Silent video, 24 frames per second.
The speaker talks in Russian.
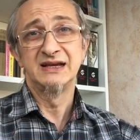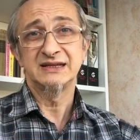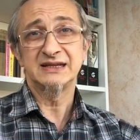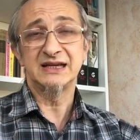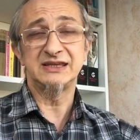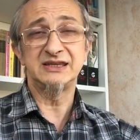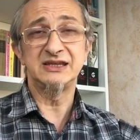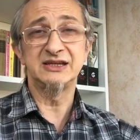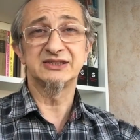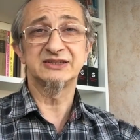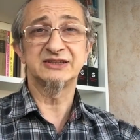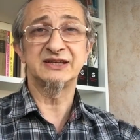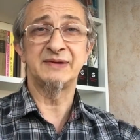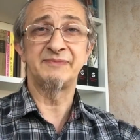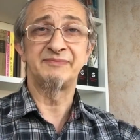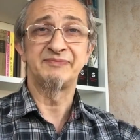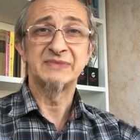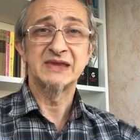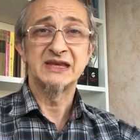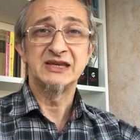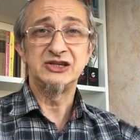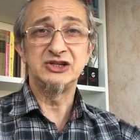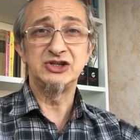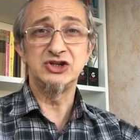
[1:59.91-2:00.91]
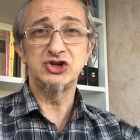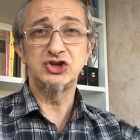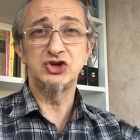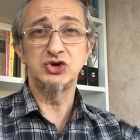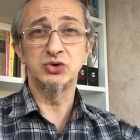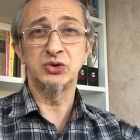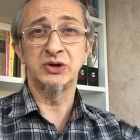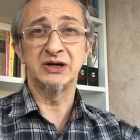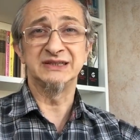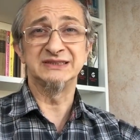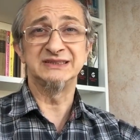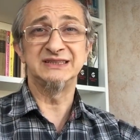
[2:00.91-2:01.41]
каких-то
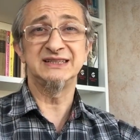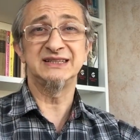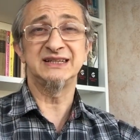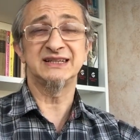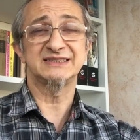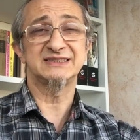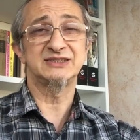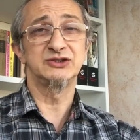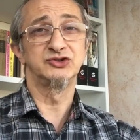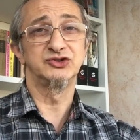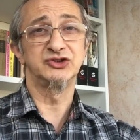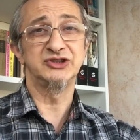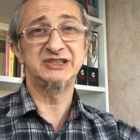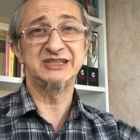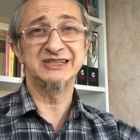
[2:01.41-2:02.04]
еще реакций уже